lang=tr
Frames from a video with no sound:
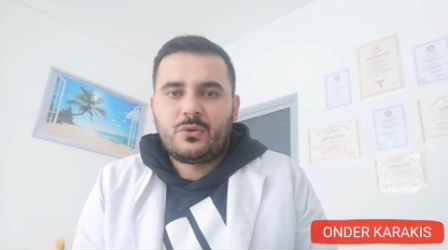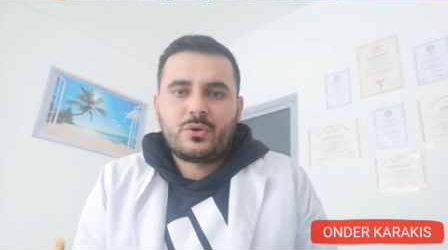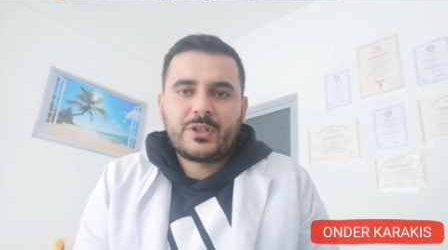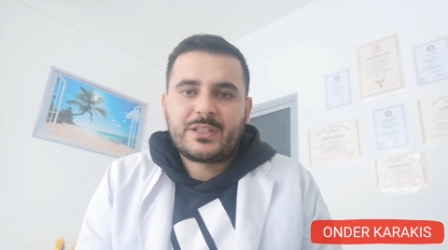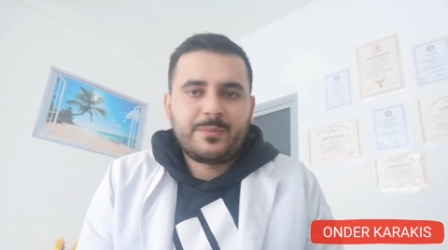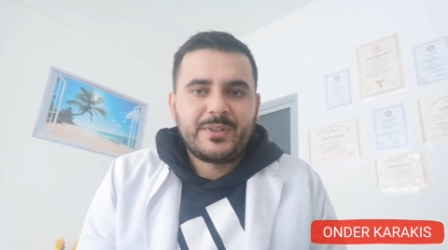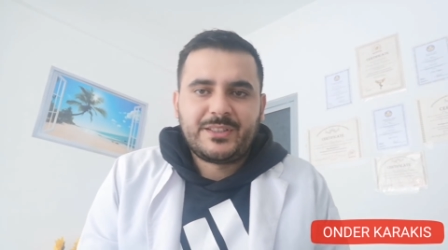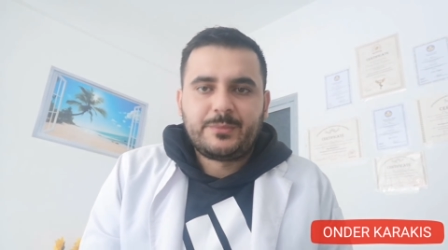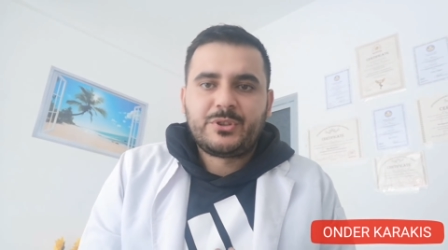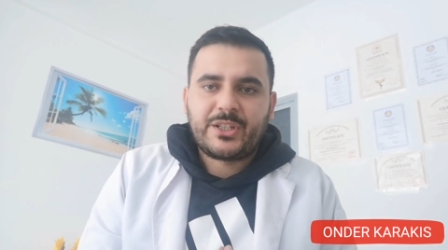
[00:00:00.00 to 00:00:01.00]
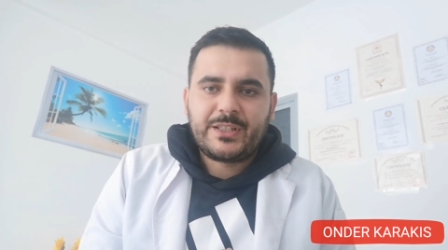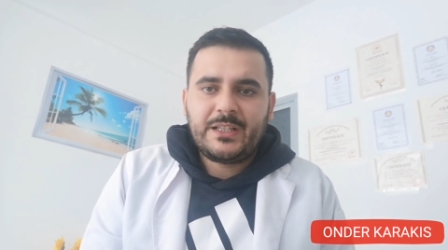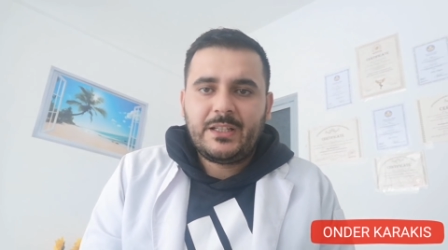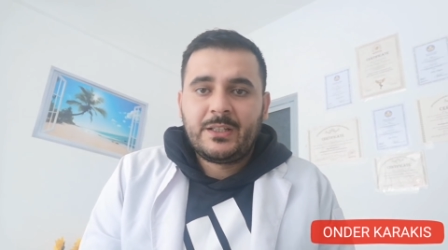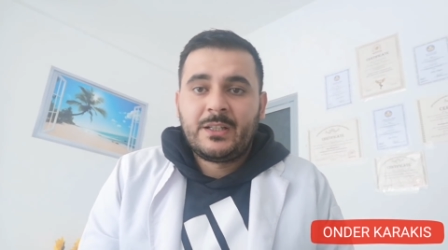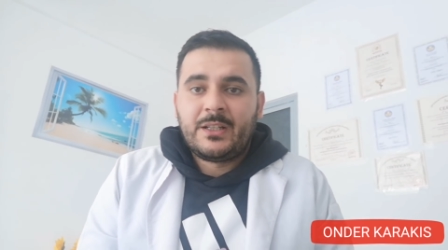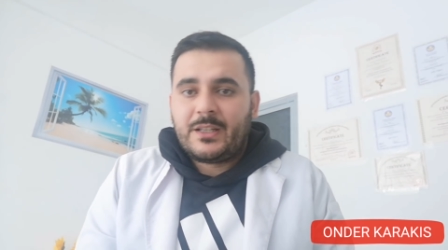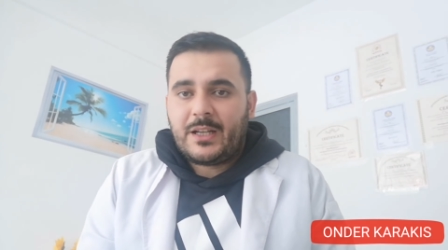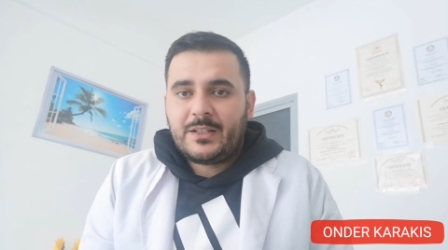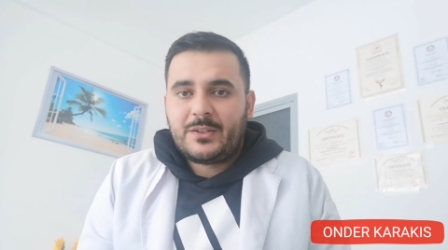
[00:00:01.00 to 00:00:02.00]
e, o kadar da basit bir şey değil.
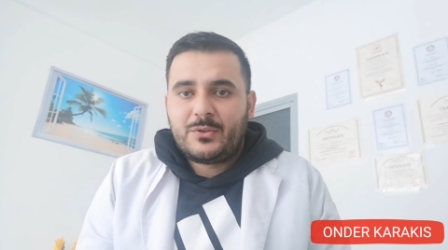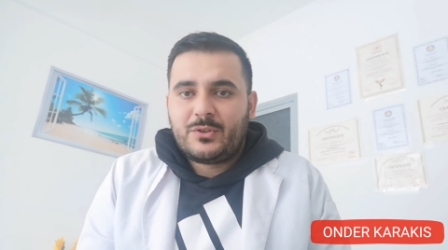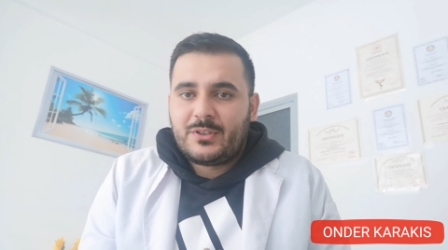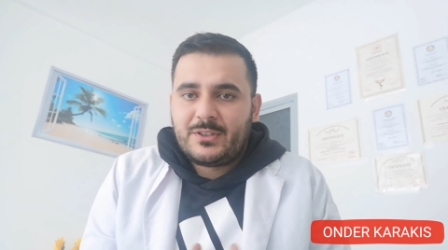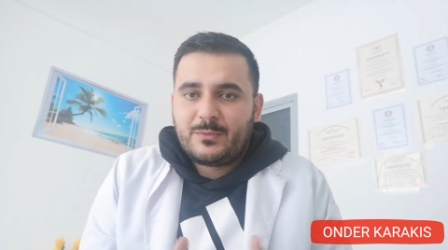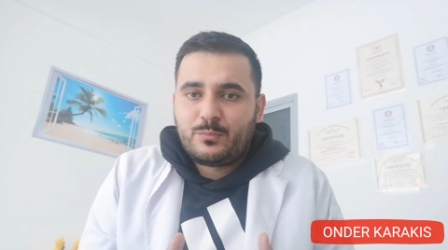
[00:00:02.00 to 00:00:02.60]
Yani e,